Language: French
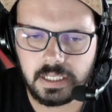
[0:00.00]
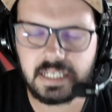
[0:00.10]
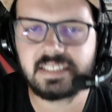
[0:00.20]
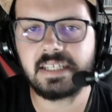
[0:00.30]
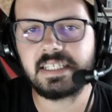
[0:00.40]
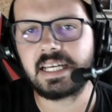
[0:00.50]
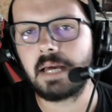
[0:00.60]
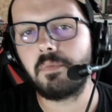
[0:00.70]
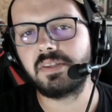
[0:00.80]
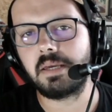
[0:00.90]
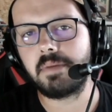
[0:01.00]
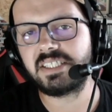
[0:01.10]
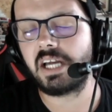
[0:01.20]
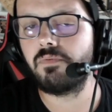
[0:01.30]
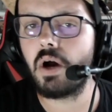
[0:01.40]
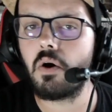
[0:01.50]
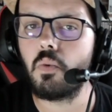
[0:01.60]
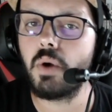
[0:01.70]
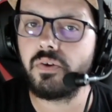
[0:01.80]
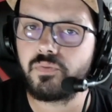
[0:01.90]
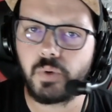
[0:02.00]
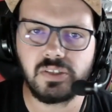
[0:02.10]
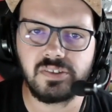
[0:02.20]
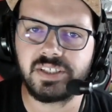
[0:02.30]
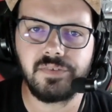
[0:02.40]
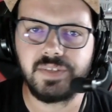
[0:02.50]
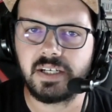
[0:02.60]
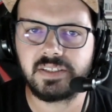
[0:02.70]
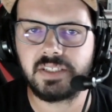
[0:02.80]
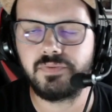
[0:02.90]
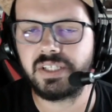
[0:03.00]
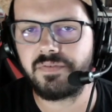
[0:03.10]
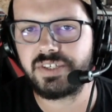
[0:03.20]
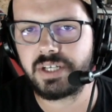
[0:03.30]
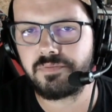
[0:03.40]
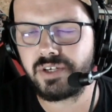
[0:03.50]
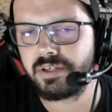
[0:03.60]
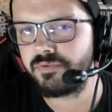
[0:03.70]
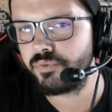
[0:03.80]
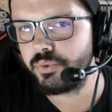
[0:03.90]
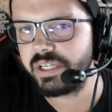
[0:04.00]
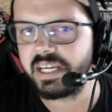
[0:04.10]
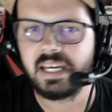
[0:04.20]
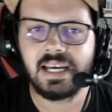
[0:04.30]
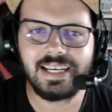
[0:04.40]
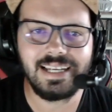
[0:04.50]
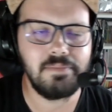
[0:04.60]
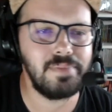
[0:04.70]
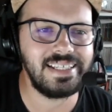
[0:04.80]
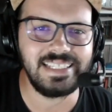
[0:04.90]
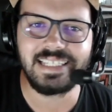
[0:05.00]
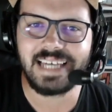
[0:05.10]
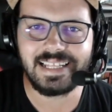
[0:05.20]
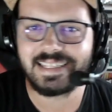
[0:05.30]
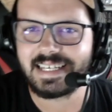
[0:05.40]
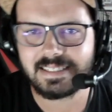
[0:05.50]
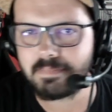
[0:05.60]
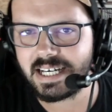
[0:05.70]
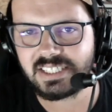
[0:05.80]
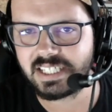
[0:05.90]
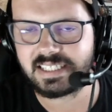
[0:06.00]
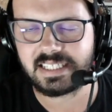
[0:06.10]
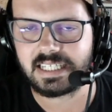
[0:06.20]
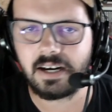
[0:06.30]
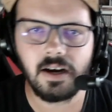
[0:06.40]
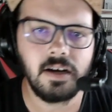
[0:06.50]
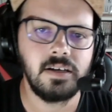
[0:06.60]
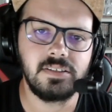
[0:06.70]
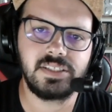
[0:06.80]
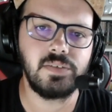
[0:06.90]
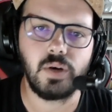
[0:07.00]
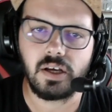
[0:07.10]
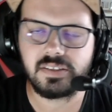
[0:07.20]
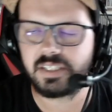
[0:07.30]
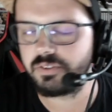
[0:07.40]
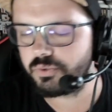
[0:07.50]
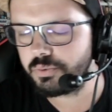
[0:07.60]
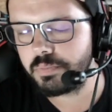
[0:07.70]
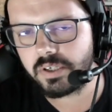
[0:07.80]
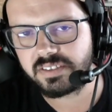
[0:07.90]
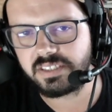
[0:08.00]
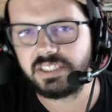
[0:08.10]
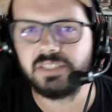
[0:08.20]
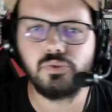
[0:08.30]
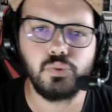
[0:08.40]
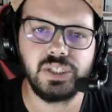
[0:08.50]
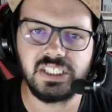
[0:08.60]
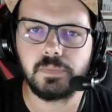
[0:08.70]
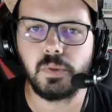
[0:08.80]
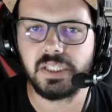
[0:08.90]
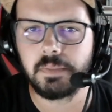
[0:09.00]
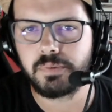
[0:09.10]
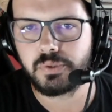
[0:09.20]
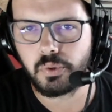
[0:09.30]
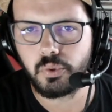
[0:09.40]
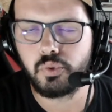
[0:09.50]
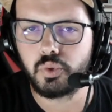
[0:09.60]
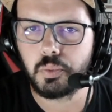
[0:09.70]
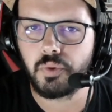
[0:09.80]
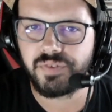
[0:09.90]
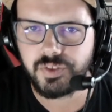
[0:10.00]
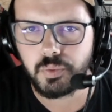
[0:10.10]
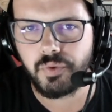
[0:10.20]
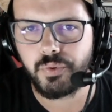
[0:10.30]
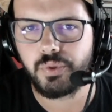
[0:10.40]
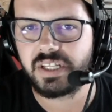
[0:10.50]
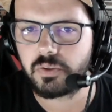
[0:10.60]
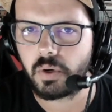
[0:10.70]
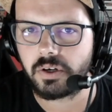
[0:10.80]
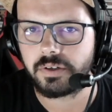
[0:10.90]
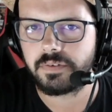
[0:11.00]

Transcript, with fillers: Et ça, c'est clairement des matchs à voir au moins une fois dans sa vie. Hein. Si vous avez jamais vu les, les Mexican Death Match, etc., c'est voilà, c'est du must Tout est disponible sur le WWE Network.